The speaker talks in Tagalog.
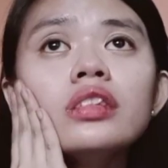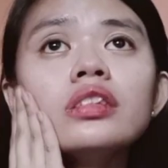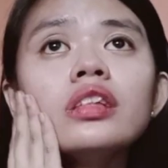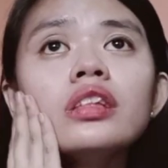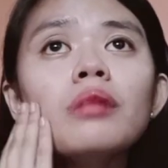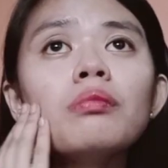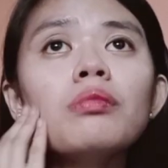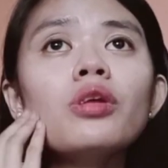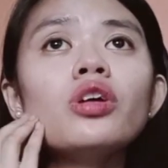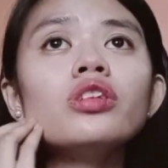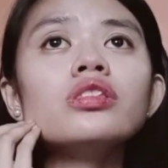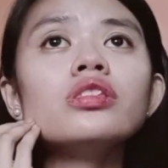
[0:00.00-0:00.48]

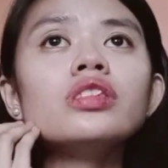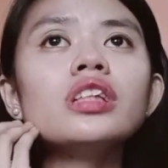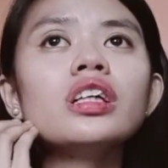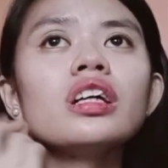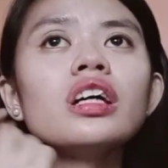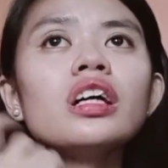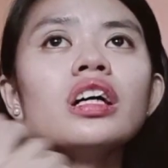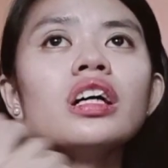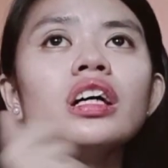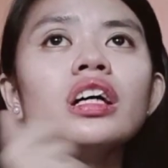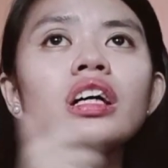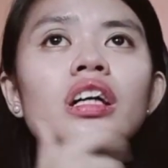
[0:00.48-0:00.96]
Labaw nag...
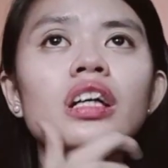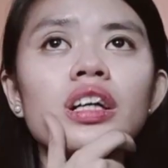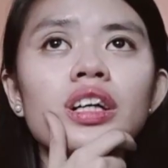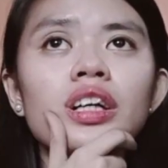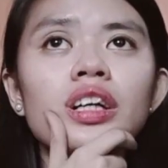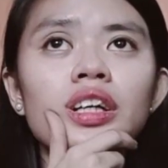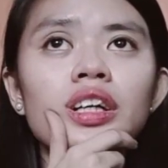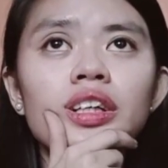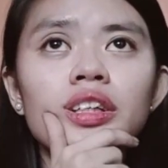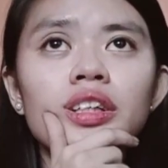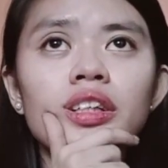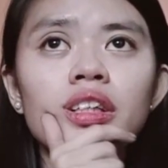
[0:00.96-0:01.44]

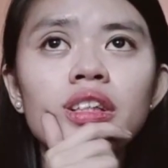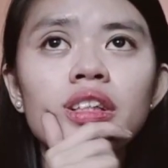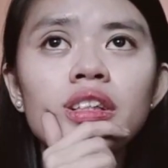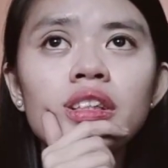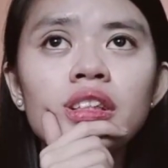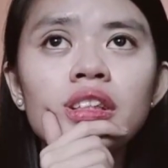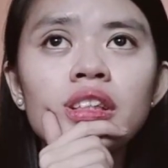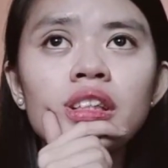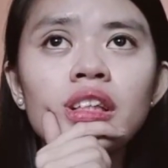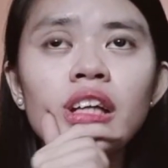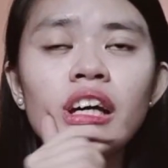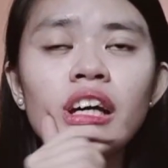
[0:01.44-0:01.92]

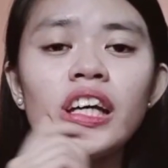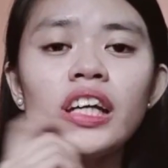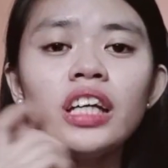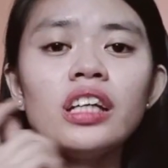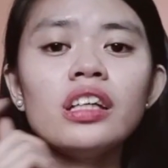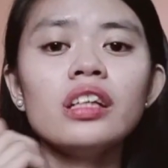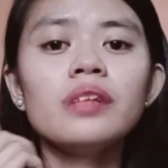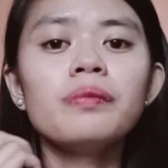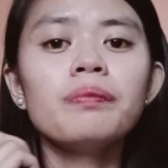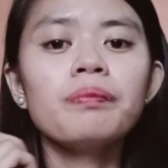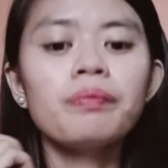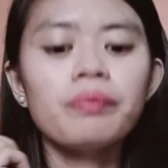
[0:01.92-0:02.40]
Nay,
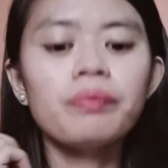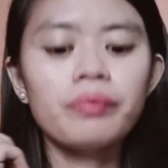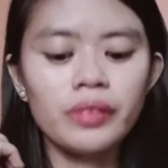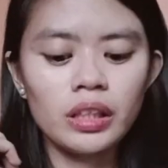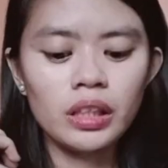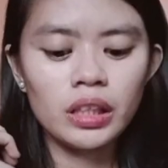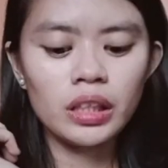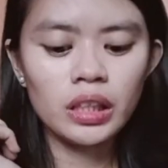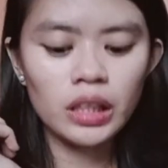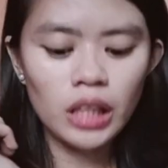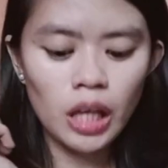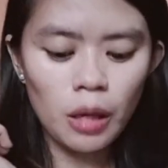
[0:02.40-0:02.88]

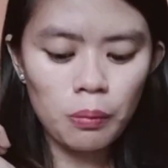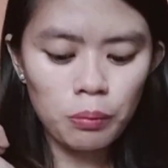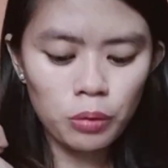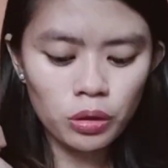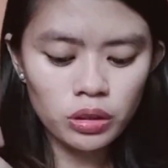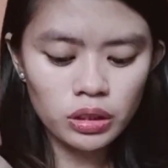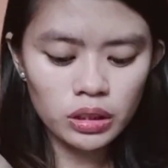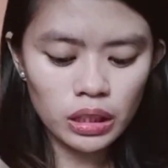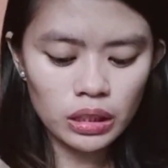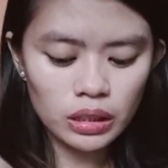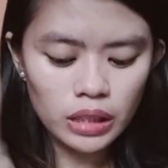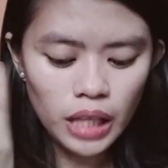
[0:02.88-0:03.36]
niabot
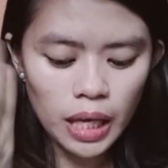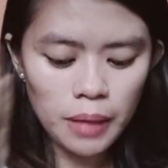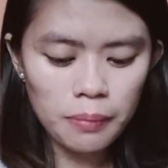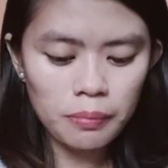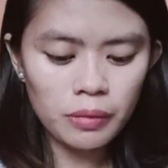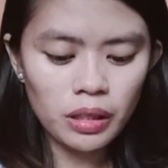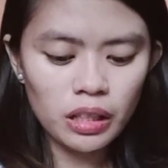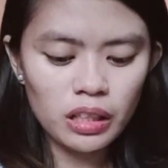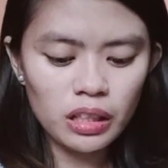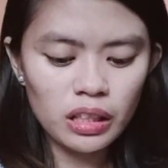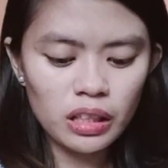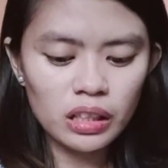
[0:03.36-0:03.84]
sa time
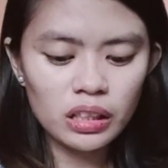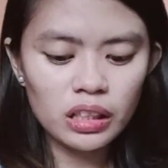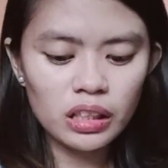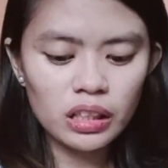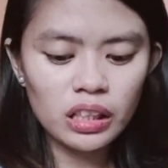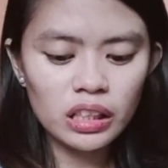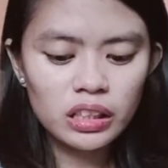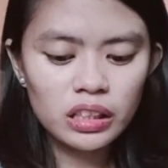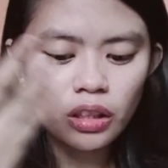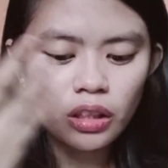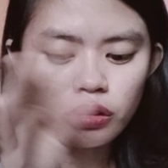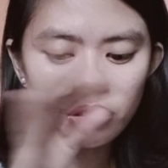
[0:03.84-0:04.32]
nga
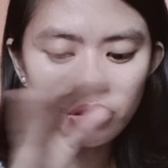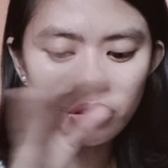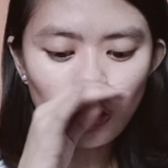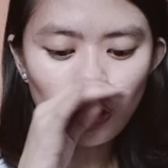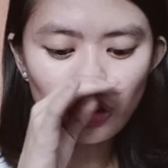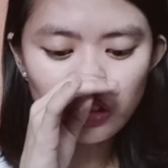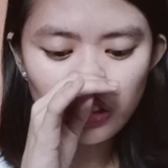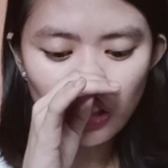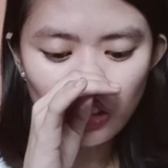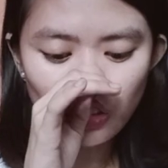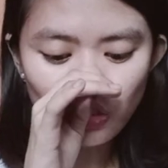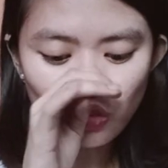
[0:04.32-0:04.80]
nagkadaot doubt
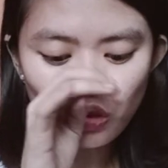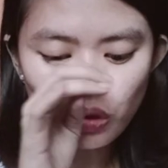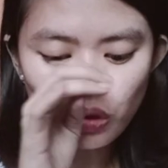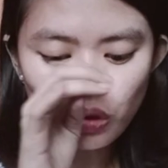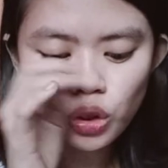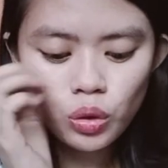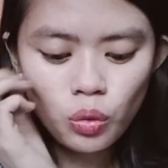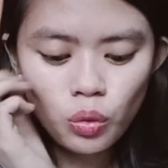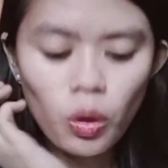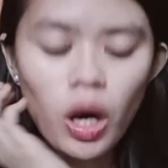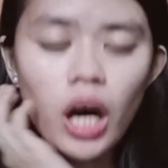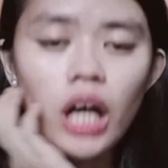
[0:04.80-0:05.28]
sa atong
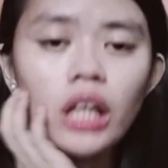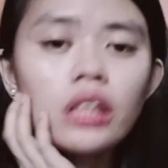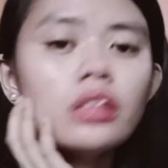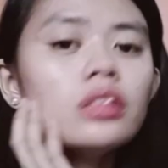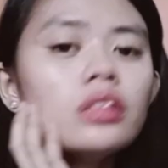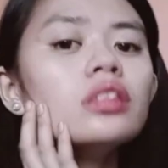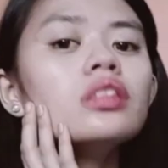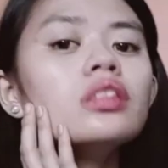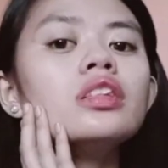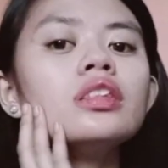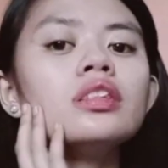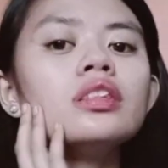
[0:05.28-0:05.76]
squad
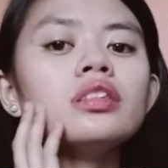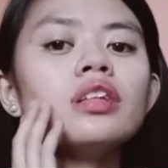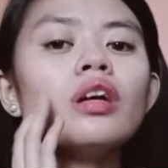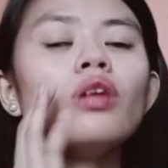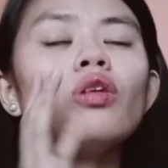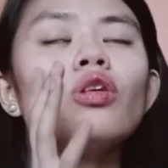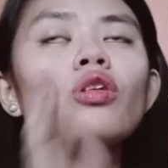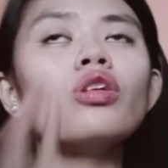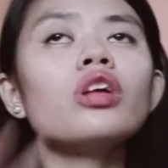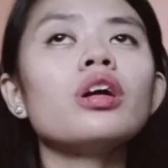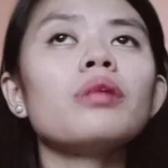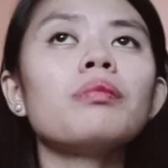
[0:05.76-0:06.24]
is
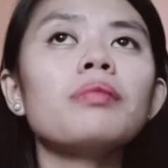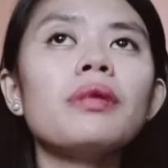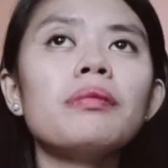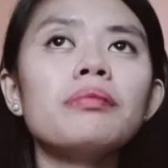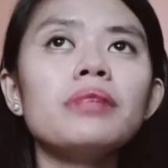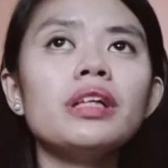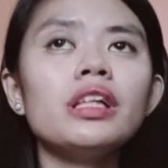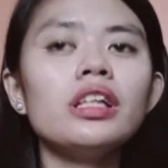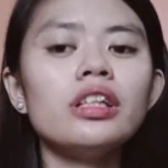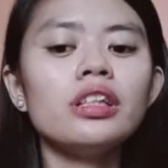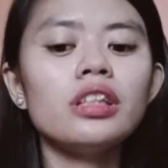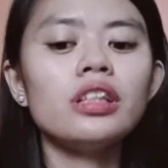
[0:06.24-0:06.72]
ako
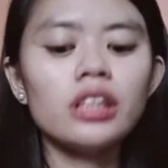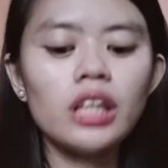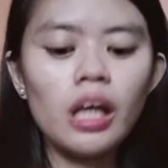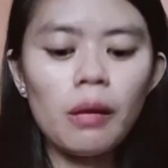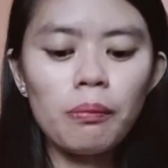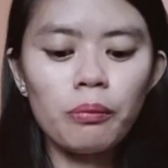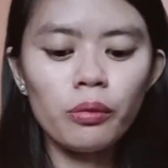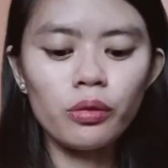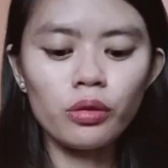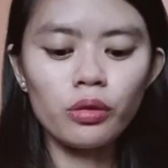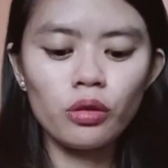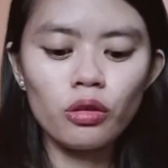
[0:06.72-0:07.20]
nagpabilin
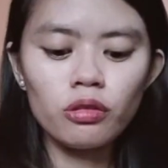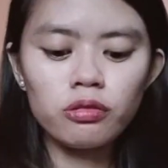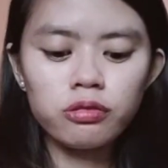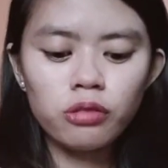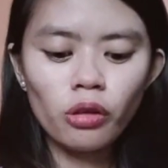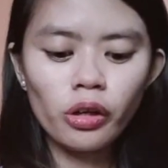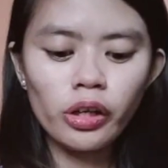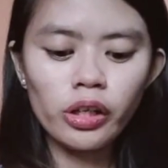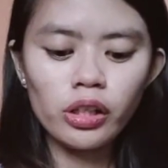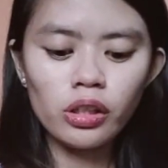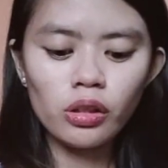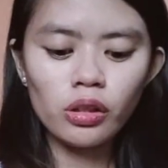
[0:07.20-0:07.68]
nagyapon ko for
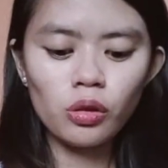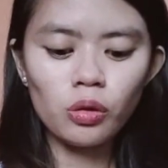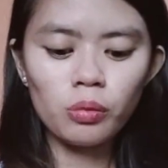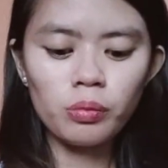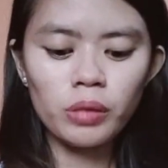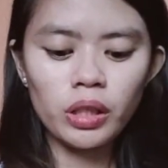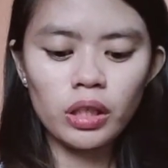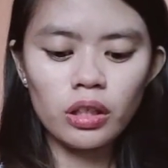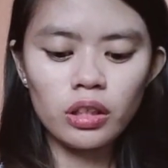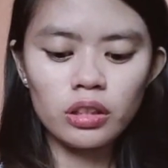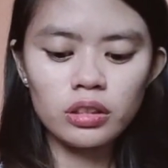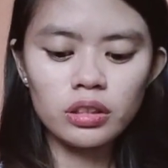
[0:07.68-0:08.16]
you
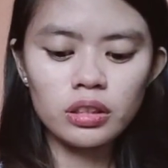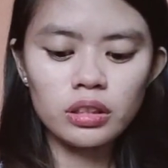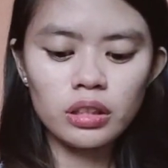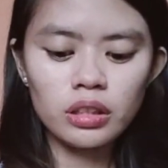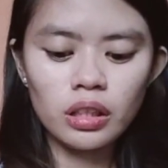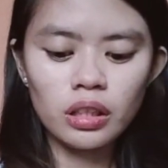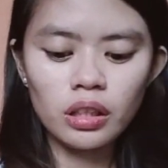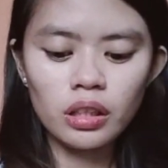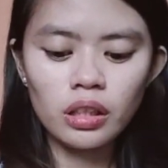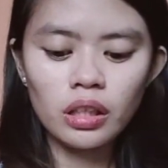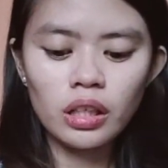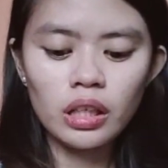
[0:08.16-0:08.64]
because
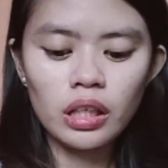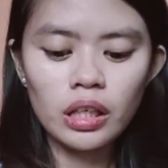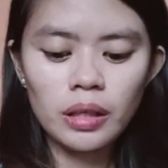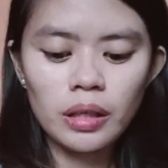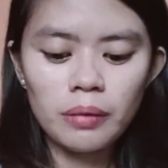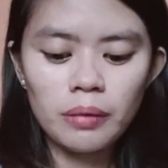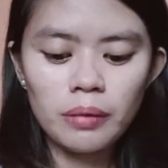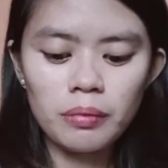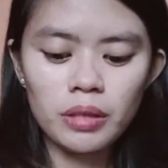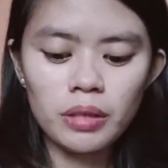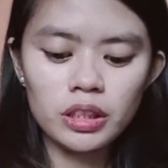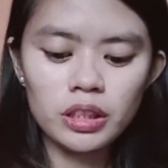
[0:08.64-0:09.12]

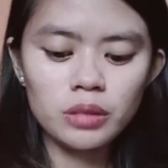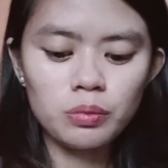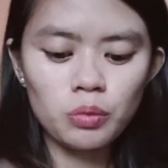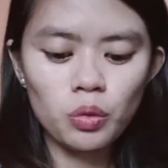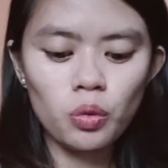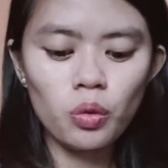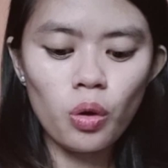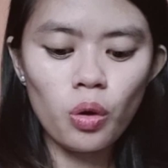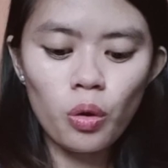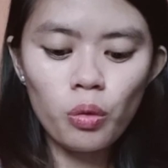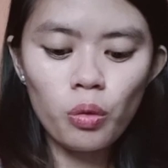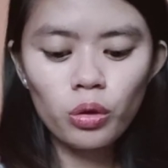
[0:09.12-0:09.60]
mas
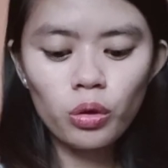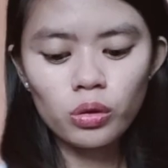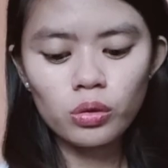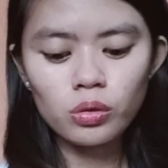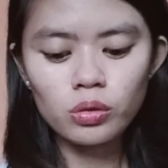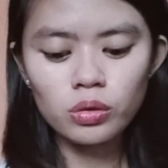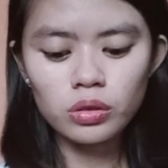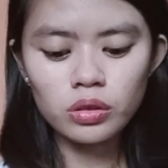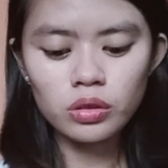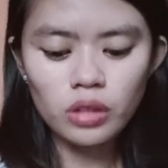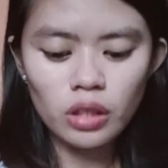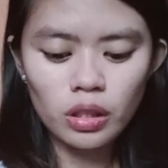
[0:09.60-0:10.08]
magugid
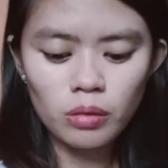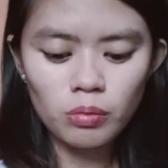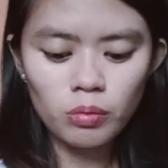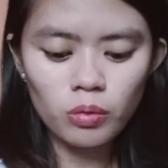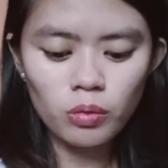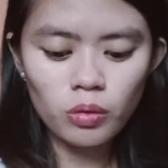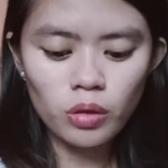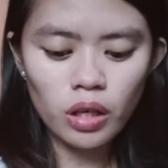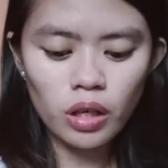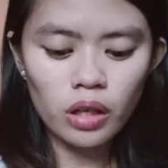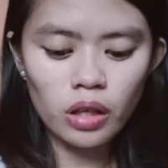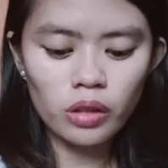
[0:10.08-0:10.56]
ko sa imo
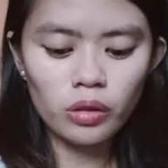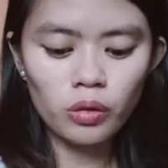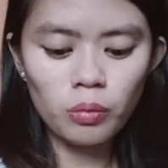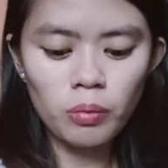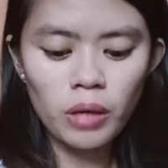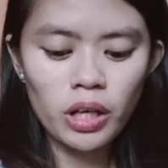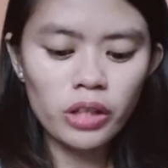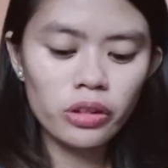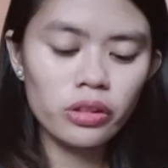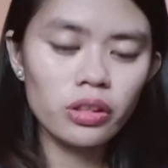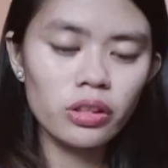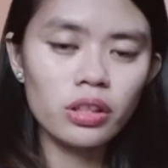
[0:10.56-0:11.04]
ha, no
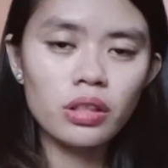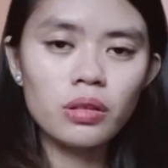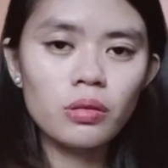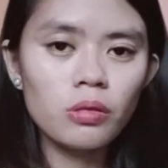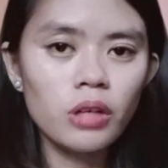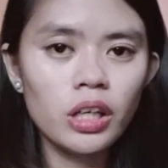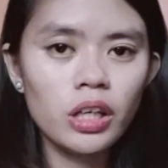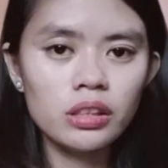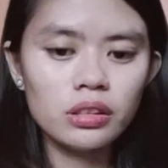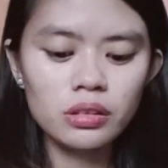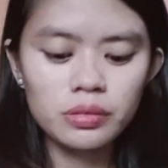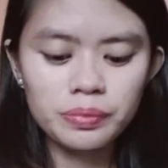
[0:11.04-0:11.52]
matter what.